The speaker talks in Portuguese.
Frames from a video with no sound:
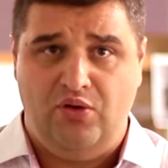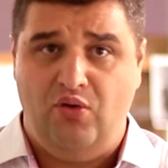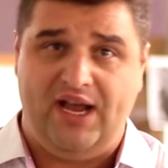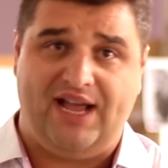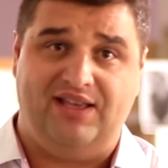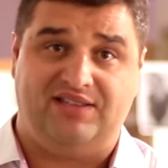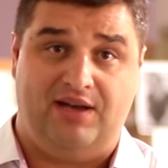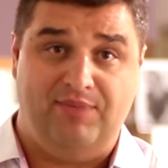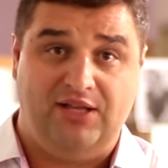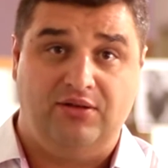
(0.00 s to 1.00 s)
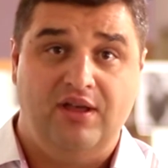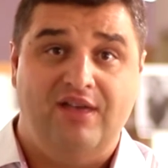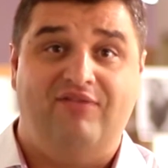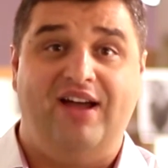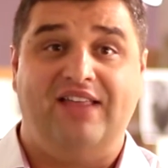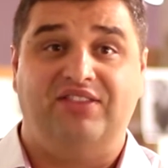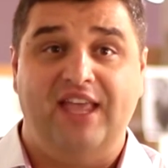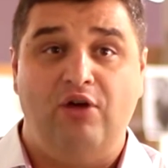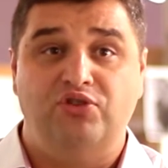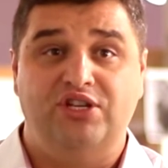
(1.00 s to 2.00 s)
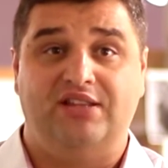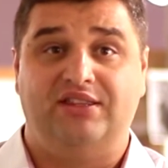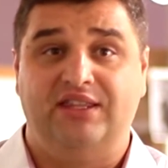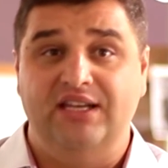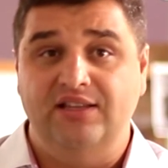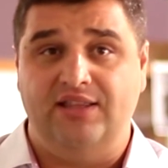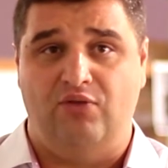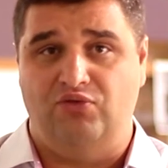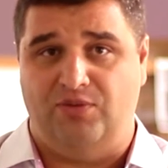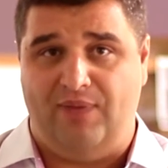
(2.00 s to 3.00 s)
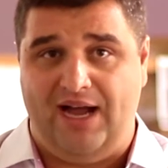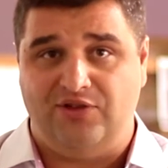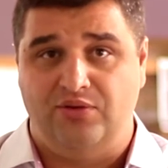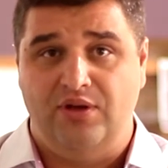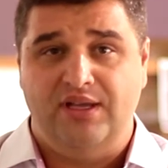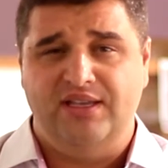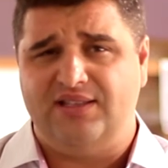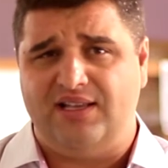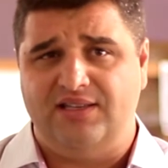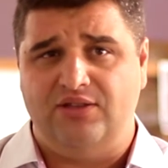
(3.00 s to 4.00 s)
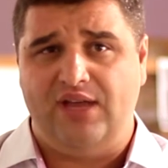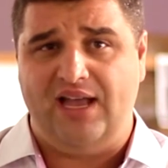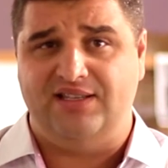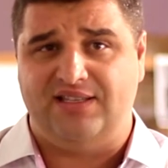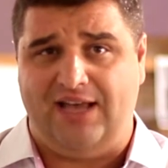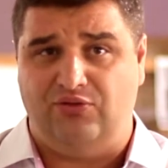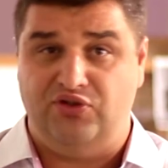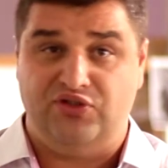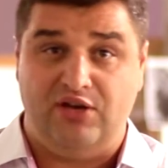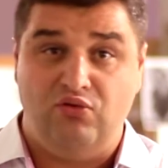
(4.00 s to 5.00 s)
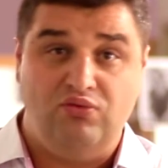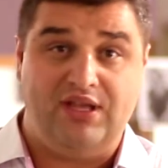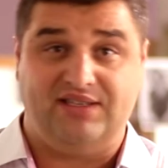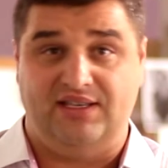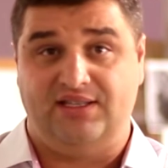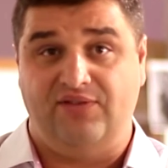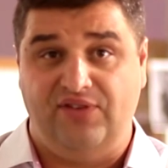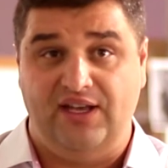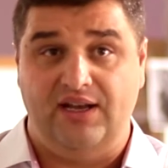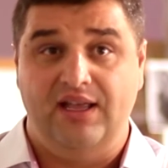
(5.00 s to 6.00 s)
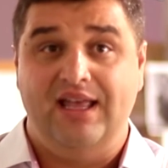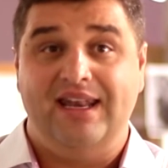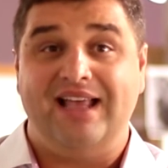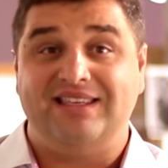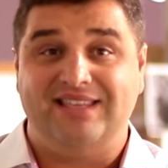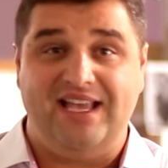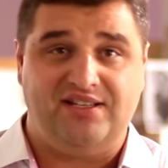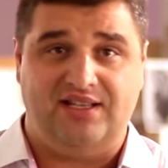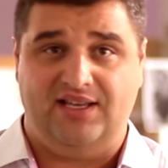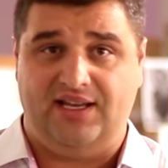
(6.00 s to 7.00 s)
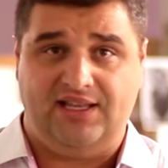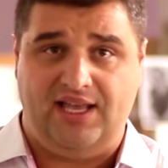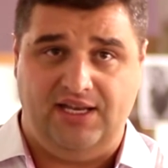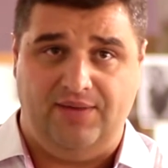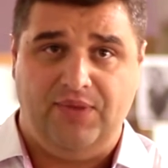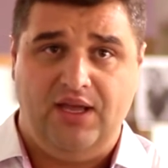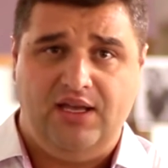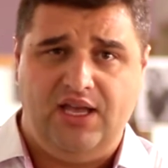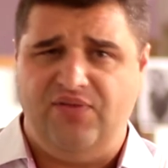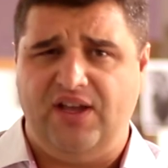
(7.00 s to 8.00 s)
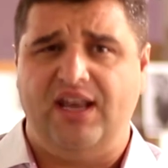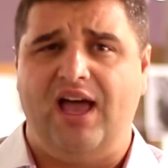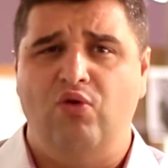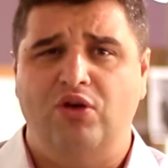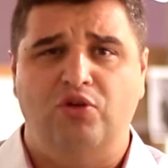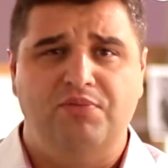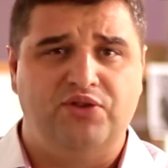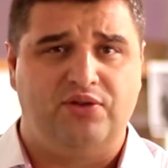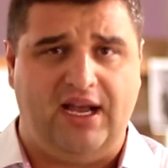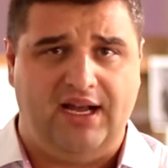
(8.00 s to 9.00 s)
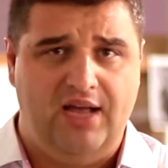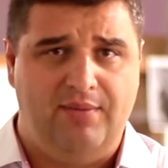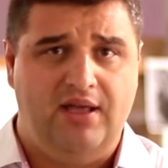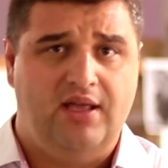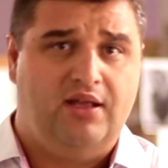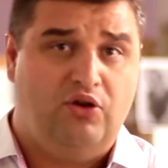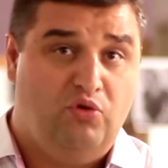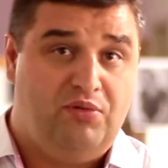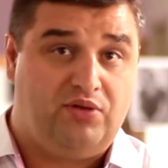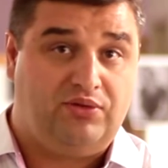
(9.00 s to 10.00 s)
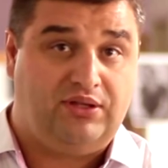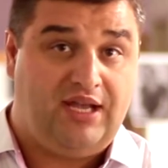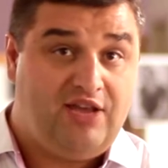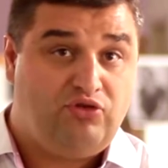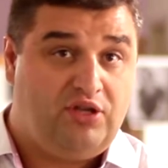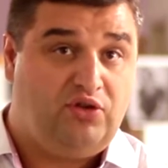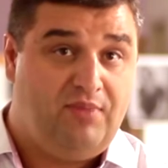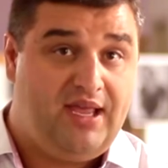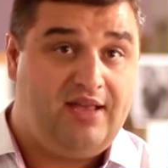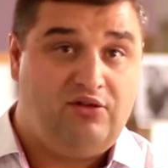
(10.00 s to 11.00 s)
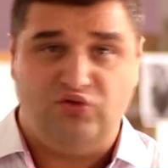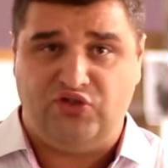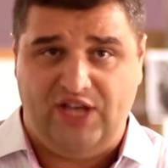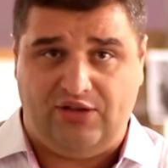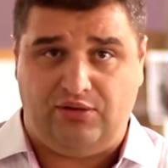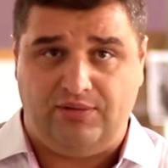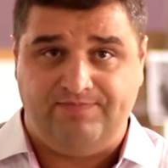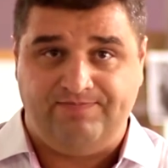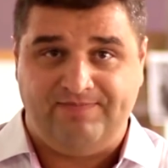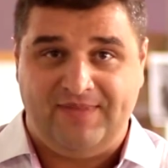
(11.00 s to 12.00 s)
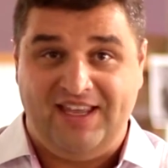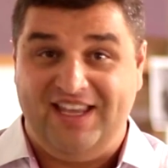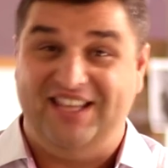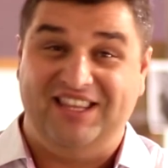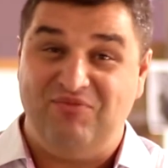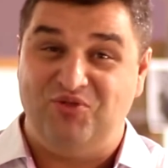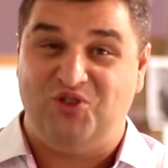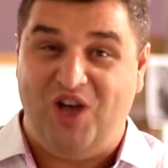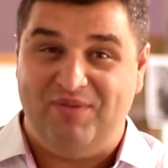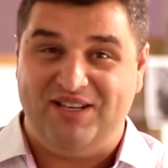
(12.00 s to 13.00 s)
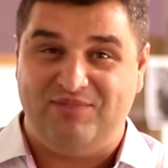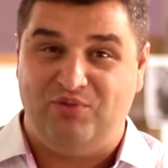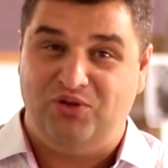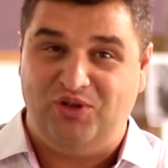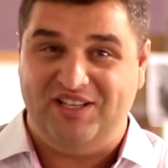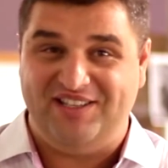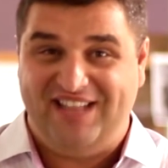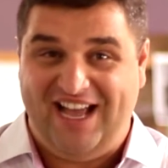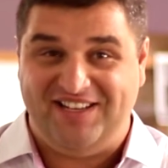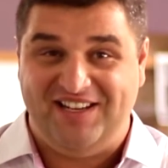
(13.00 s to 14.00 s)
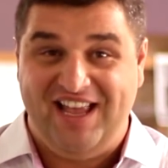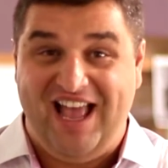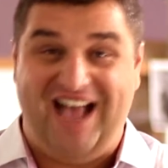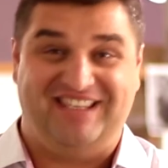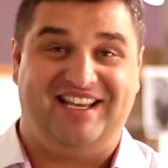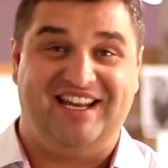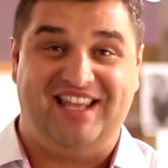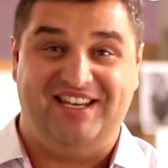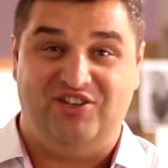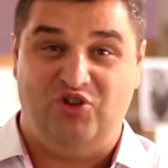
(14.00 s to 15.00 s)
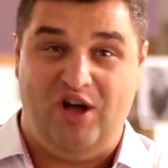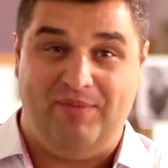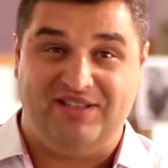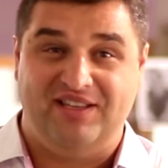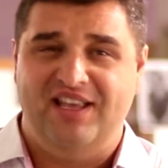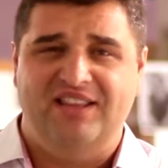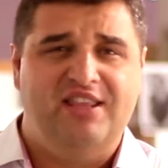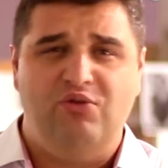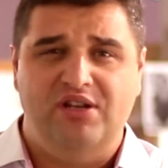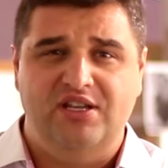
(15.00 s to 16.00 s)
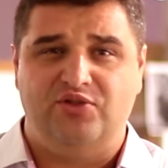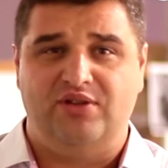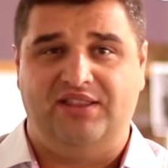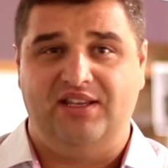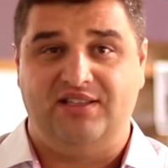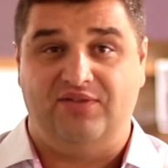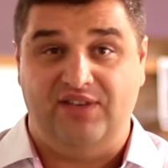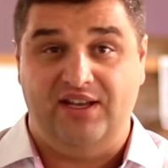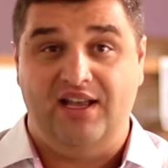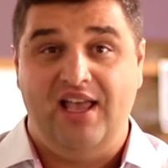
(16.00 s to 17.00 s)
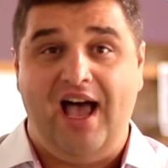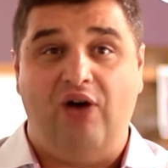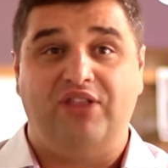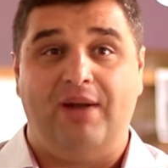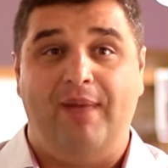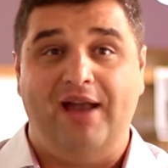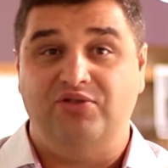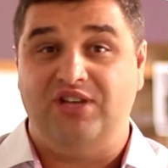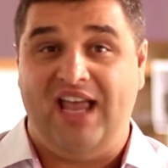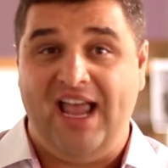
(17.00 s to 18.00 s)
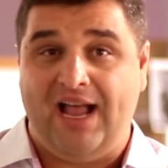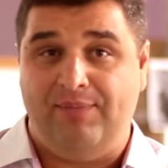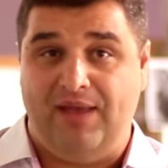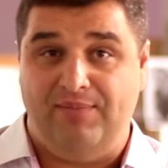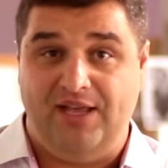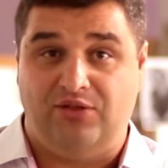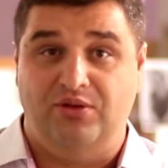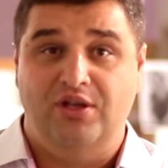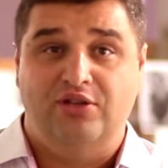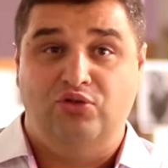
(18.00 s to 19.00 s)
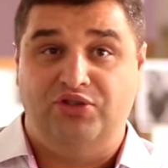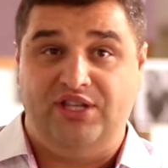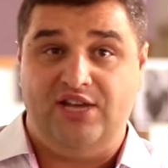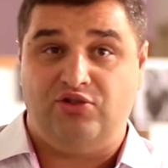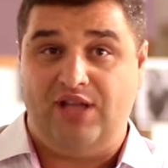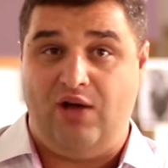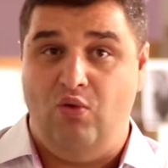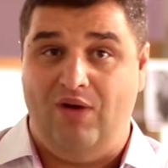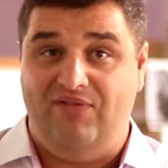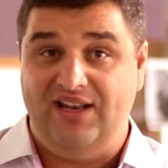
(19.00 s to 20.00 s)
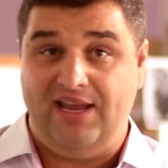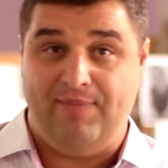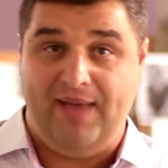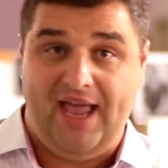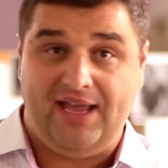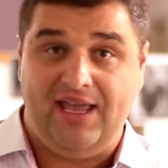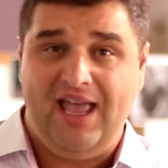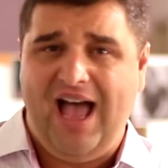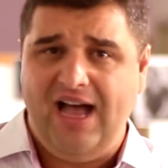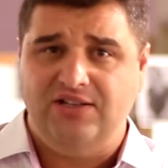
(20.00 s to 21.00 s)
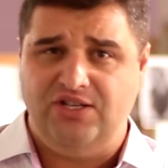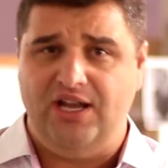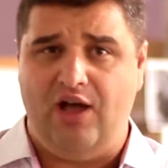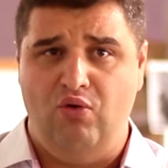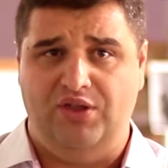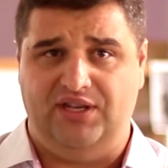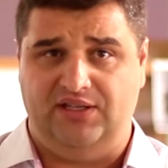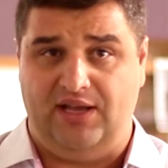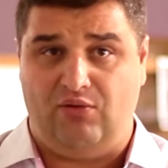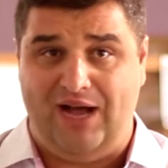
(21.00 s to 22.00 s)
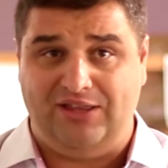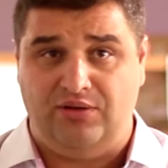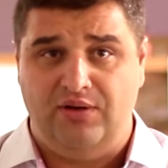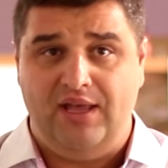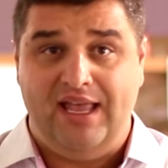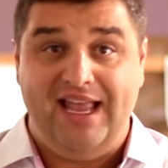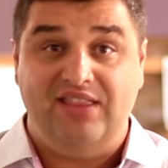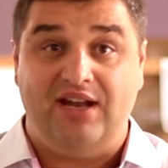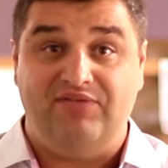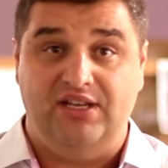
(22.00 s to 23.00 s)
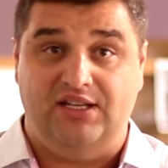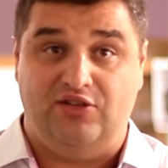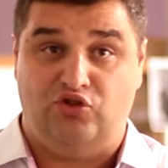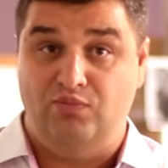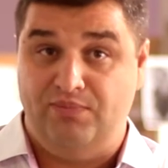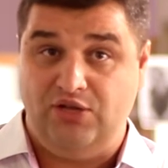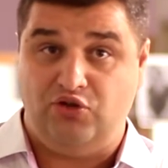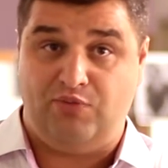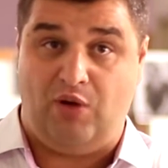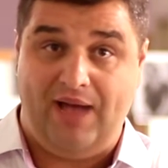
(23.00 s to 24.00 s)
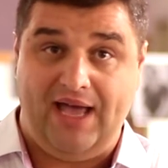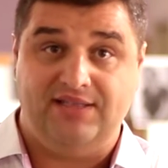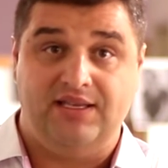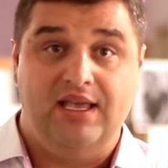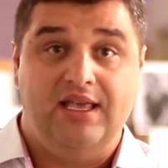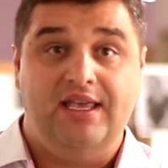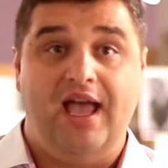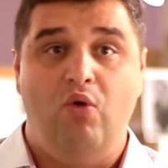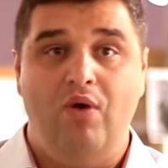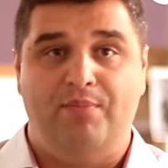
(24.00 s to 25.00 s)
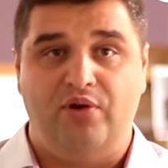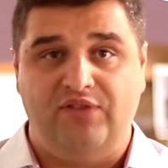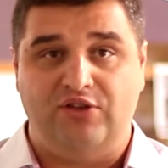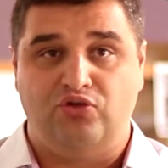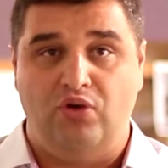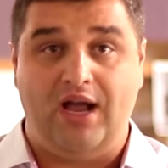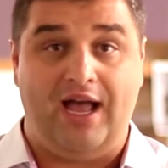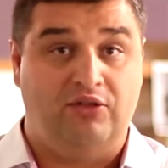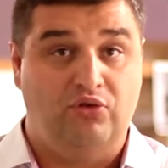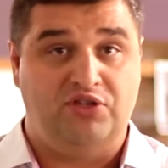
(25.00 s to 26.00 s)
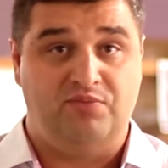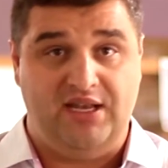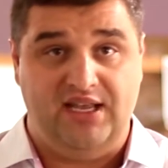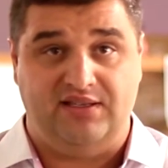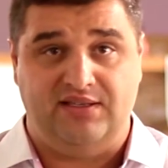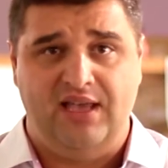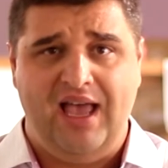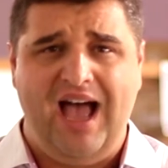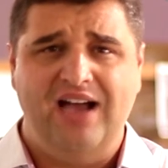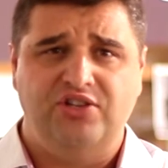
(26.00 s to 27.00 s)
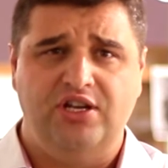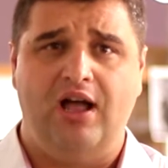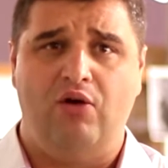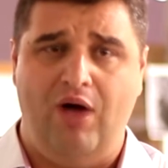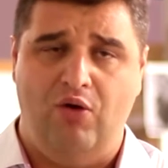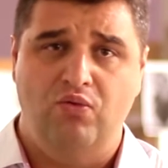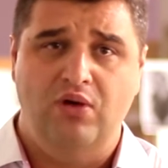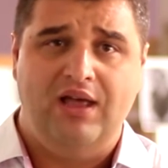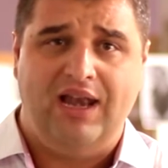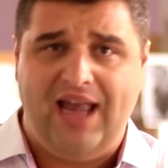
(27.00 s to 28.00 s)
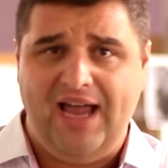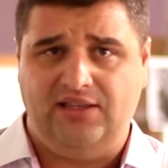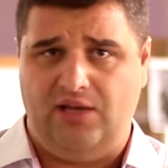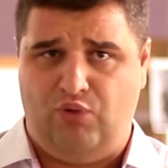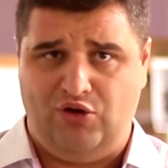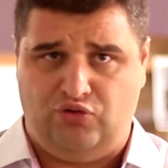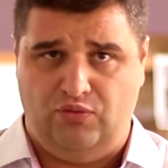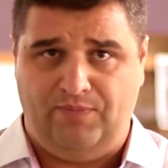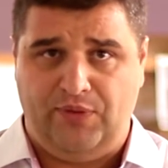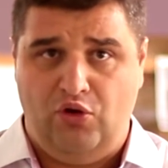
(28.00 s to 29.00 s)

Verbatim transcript: O recadastramento vai até o dia 31 de março e está sendo realizado de segunda a sexta-feira na sede da Secretaria, que fica na rua Domício da Gama, número 386, no centro e temos obras por toda a cidade. A Secretaria de Obras deu início na terça-feira ao trabalho de recapeamento do trecho da rua Vanlenberg, antiga Rua 34, entre a Avenida Zumbi dos Palmares e a Rua Professor Cardoso Menezes, antiga Rua 1, lá em Itaipuaçu.